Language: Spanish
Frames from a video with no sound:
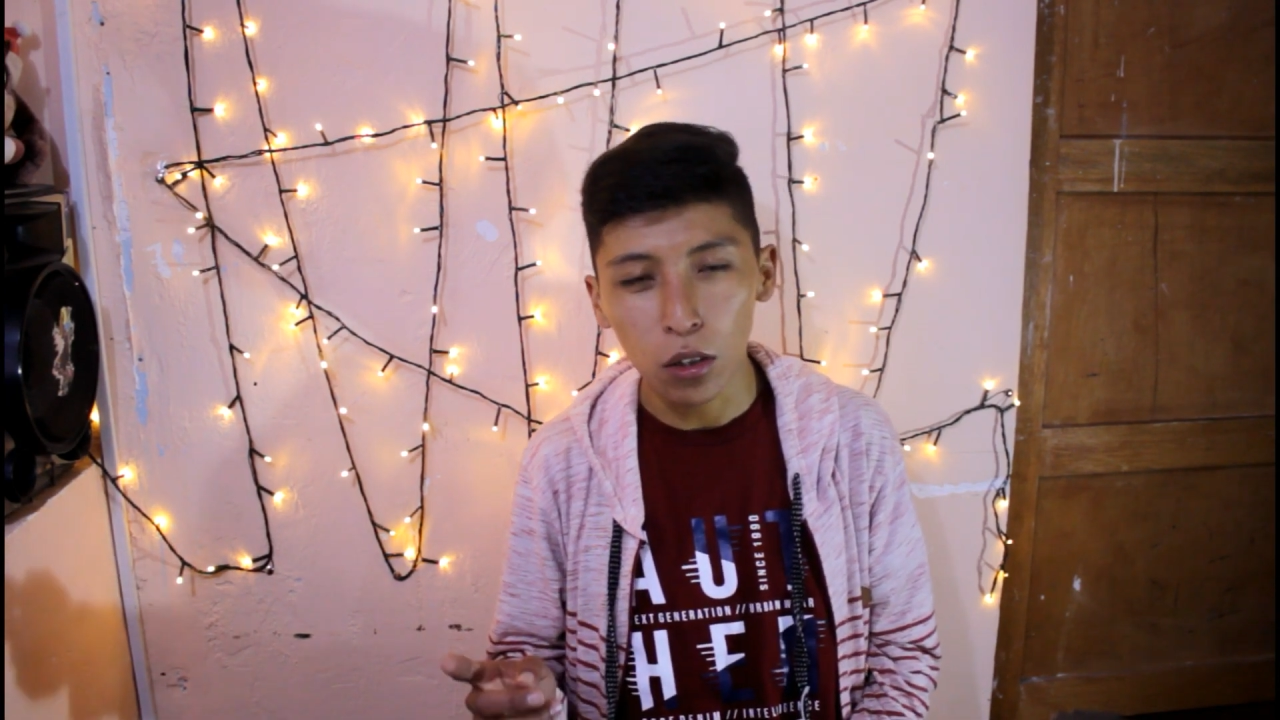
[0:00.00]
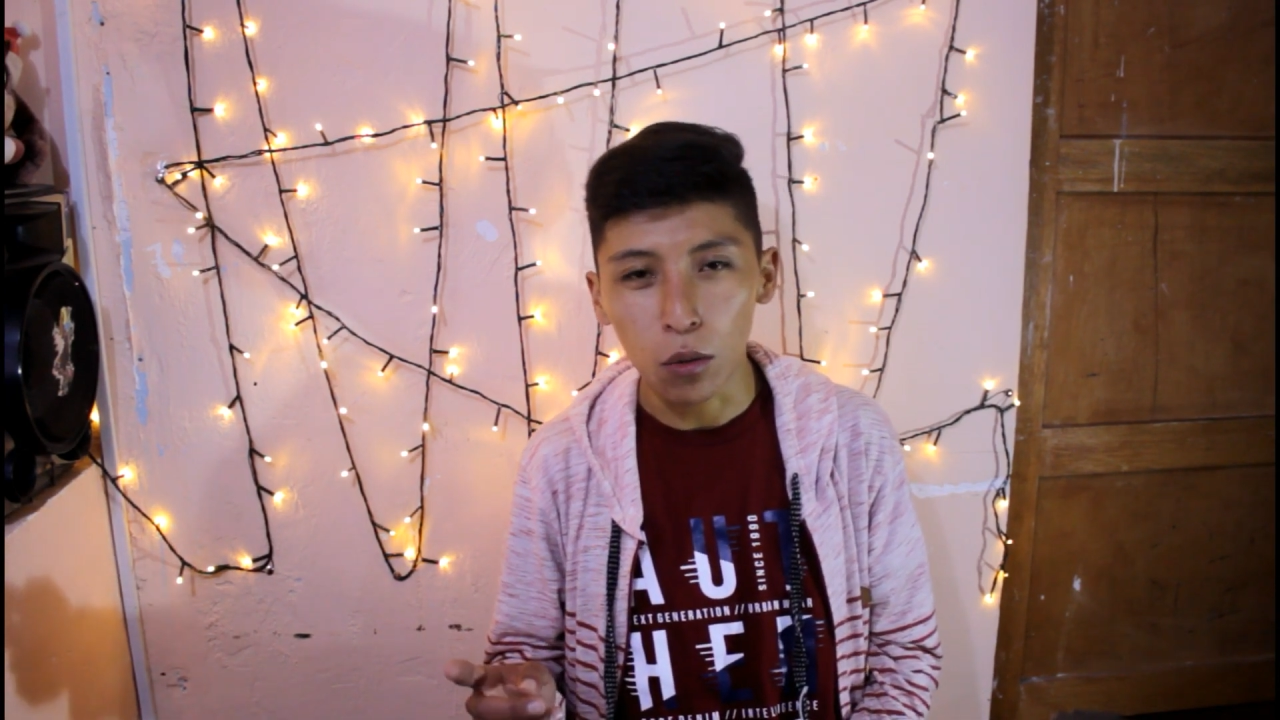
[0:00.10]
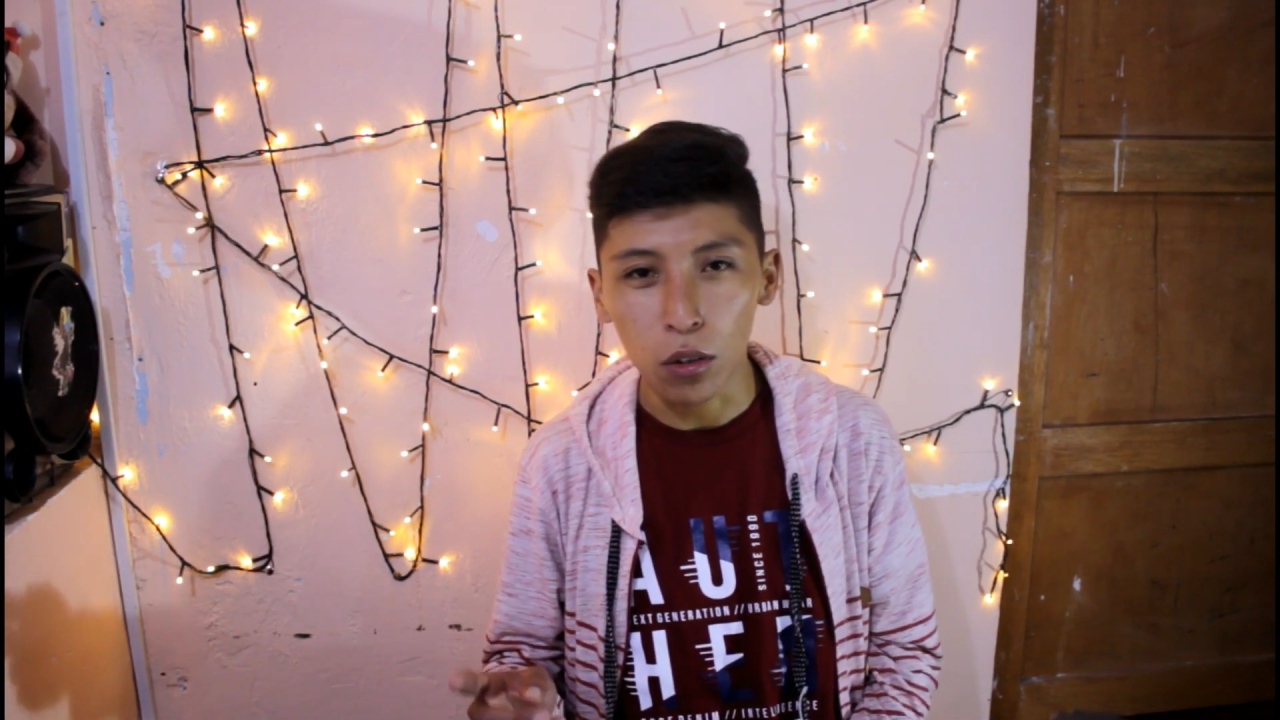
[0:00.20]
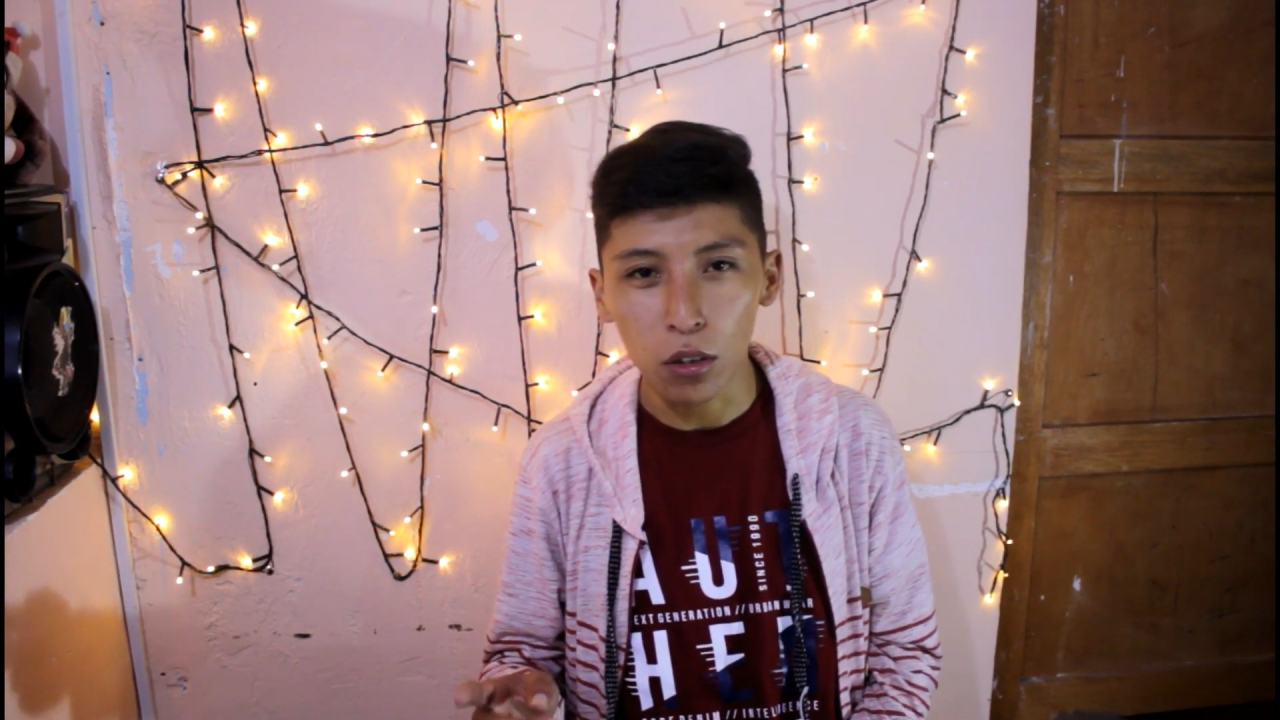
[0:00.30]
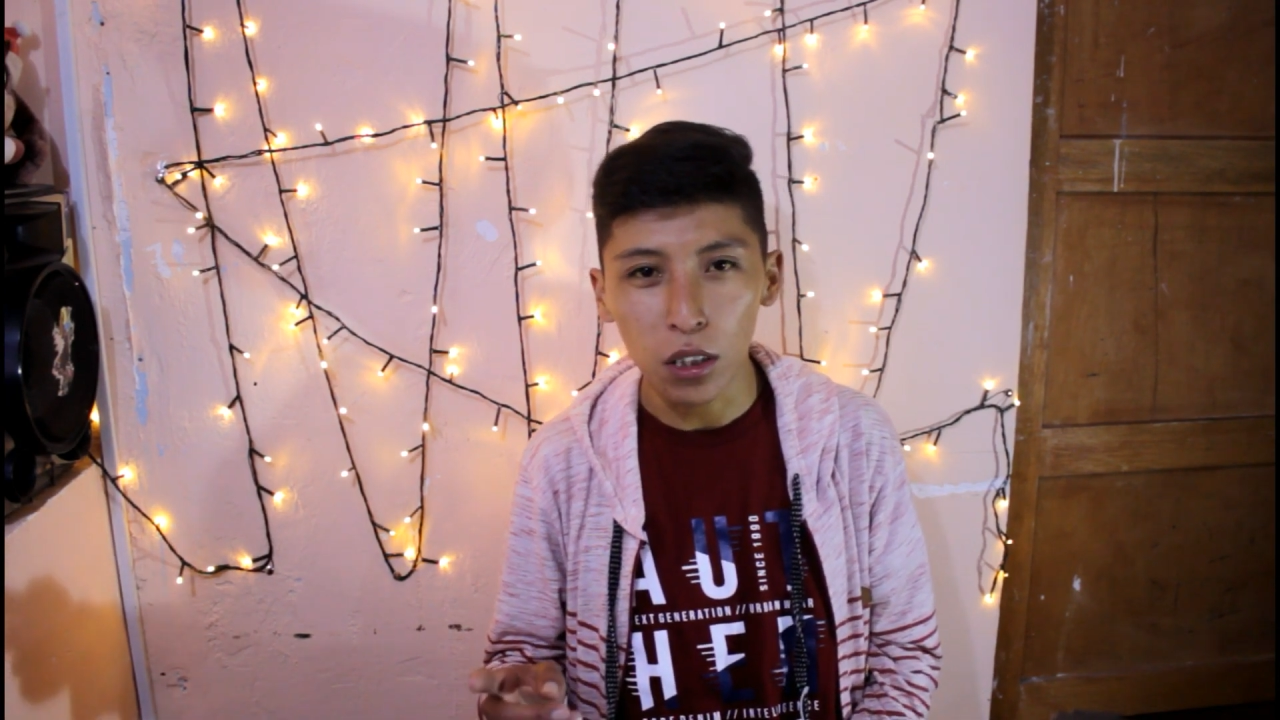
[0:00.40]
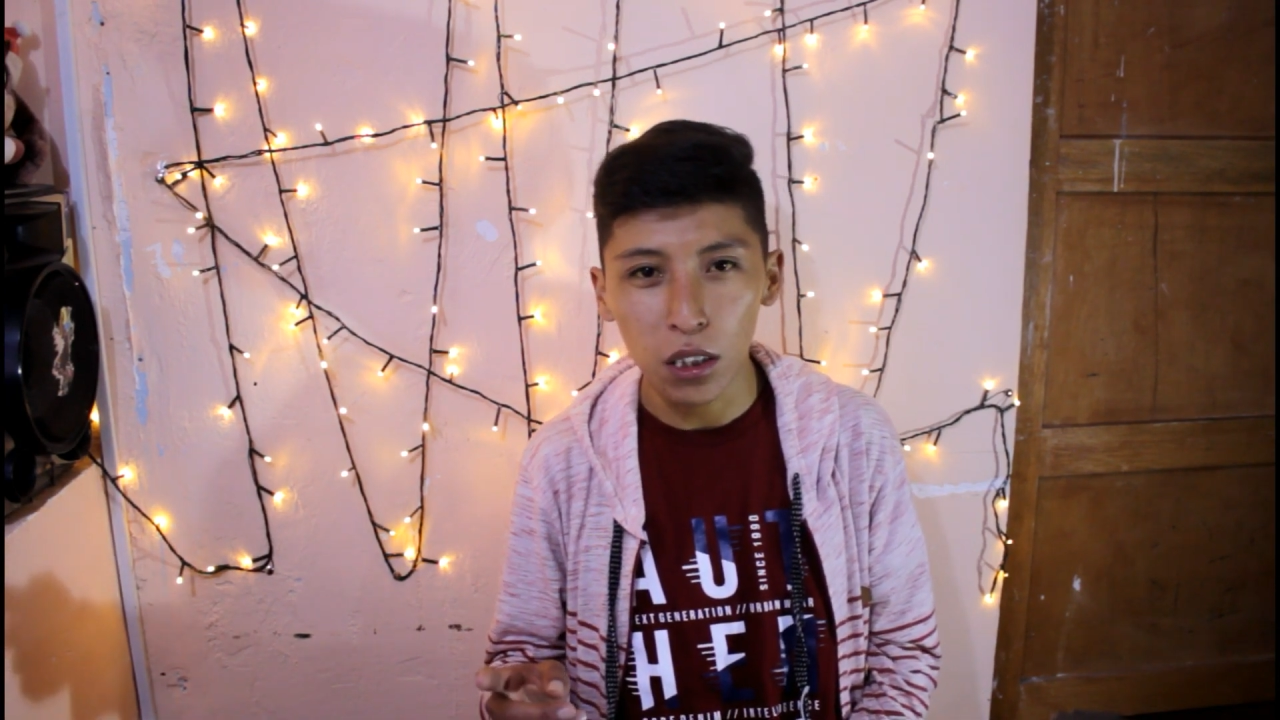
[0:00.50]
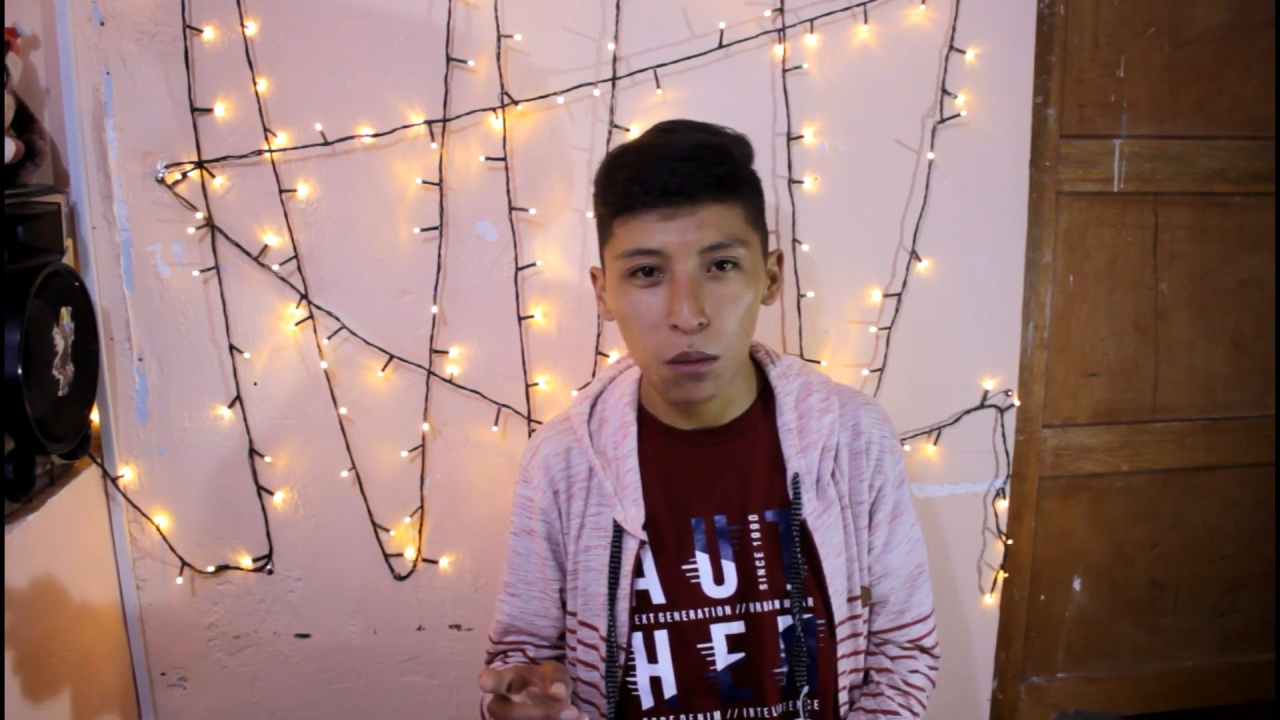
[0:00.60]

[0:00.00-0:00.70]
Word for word: cuando Justin